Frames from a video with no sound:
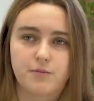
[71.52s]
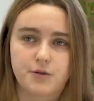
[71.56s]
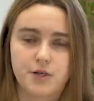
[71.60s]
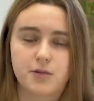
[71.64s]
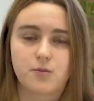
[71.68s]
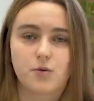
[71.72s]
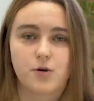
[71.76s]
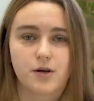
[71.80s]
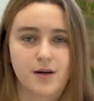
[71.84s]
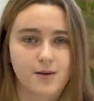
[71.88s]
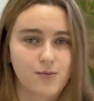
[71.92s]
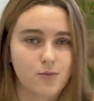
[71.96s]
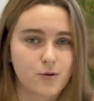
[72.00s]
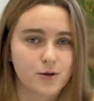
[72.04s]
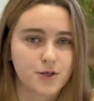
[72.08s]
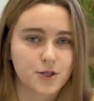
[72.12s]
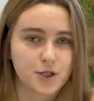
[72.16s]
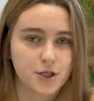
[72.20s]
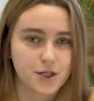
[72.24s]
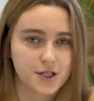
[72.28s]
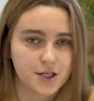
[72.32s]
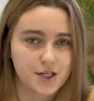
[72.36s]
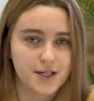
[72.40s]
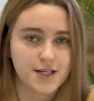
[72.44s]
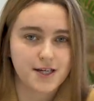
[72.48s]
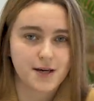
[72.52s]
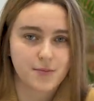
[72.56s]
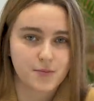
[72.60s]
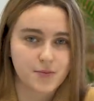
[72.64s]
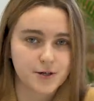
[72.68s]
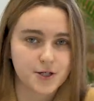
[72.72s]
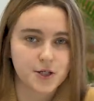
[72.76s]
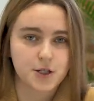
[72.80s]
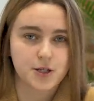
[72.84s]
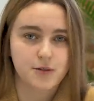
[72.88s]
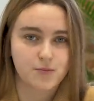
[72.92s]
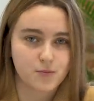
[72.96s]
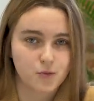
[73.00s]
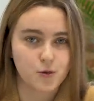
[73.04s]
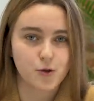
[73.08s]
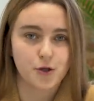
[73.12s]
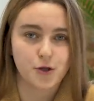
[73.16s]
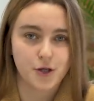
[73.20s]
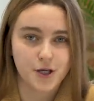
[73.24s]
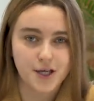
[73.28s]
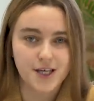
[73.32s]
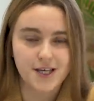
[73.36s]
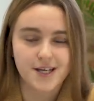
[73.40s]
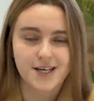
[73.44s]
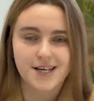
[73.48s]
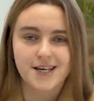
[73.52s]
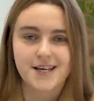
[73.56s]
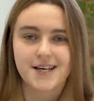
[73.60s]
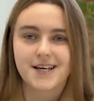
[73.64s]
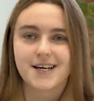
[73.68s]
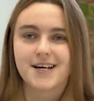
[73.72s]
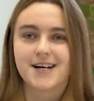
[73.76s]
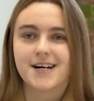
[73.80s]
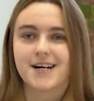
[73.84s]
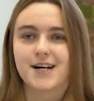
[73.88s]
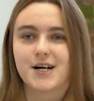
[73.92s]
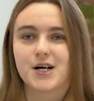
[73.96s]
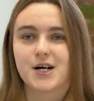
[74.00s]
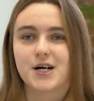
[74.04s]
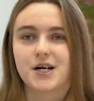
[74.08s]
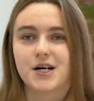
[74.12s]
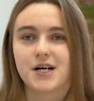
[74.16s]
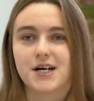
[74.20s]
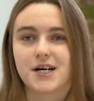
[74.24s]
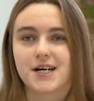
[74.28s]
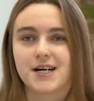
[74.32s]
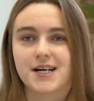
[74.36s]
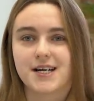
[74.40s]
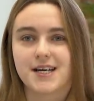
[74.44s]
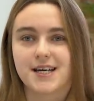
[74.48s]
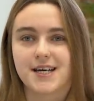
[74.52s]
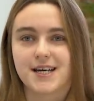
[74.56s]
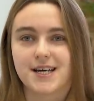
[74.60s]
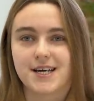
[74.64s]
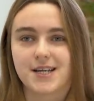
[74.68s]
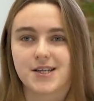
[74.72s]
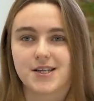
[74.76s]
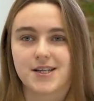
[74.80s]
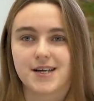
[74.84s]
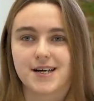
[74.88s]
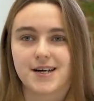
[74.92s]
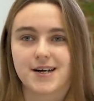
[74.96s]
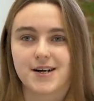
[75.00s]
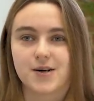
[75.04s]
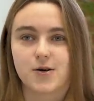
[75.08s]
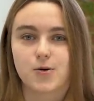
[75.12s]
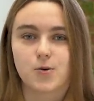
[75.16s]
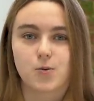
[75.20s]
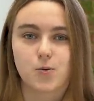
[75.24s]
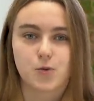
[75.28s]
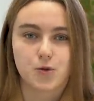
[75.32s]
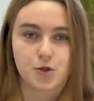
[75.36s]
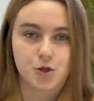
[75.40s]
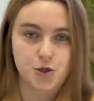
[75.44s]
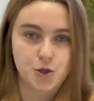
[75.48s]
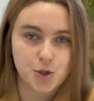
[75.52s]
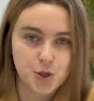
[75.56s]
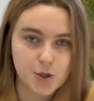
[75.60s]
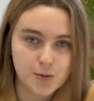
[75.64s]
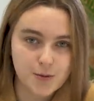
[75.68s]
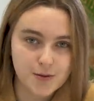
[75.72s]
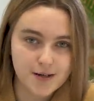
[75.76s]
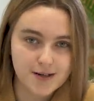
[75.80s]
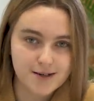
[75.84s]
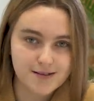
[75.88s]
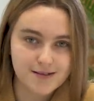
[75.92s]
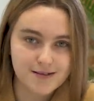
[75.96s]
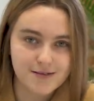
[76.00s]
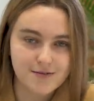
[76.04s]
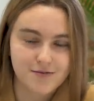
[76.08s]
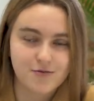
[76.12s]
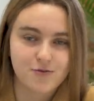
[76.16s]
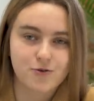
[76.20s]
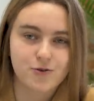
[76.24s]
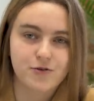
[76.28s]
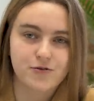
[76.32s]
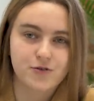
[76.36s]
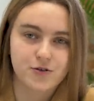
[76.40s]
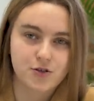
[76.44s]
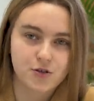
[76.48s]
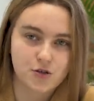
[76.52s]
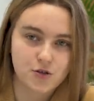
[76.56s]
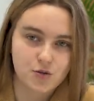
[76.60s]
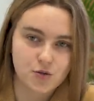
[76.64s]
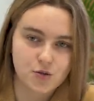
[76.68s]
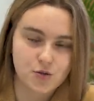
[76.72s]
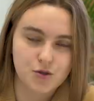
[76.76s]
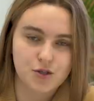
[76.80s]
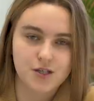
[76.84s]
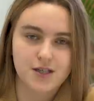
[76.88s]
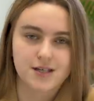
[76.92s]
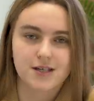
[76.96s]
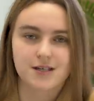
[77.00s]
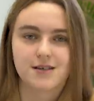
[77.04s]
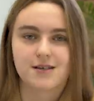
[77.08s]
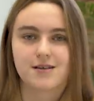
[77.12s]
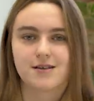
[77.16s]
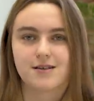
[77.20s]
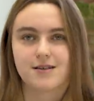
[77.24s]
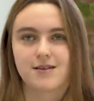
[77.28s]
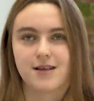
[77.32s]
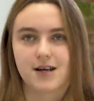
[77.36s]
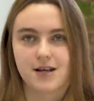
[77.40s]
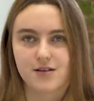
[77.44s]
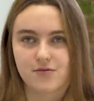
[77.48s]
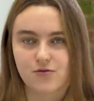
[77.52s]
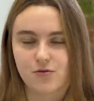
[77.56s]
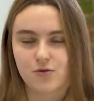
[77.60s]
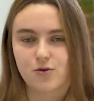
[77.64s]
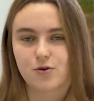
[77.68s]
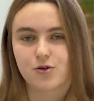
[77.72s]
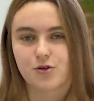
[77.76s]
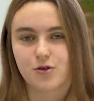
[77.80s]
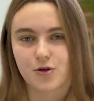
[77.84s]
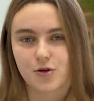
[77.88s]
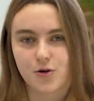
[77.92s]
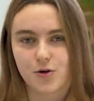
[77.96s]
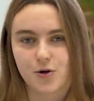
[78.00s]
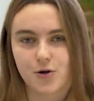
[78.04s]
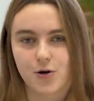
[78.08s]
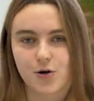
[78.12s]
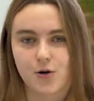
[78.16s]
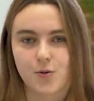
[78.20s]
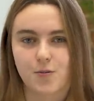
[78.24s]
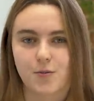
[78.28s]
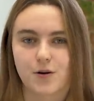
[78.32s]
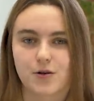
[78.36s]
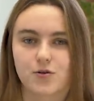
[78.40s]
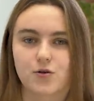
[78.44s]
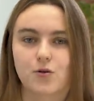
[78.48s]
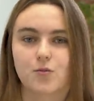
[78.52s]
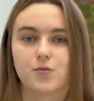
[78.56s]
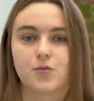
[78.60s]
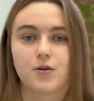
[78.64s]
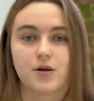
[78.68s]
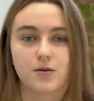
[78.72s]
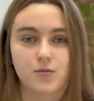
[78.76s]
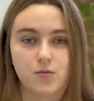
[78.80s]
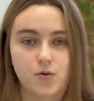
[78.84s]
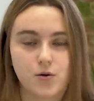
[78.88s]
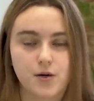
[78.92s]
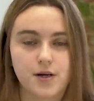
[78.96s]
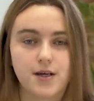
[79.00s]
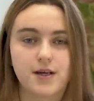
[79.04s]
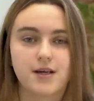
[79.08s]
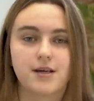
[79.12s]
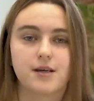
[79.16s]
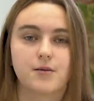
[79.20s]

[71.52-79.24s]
Вообще мой рабочий день, обычный будний, э, это учеба в институте до двух-трех, потом домой.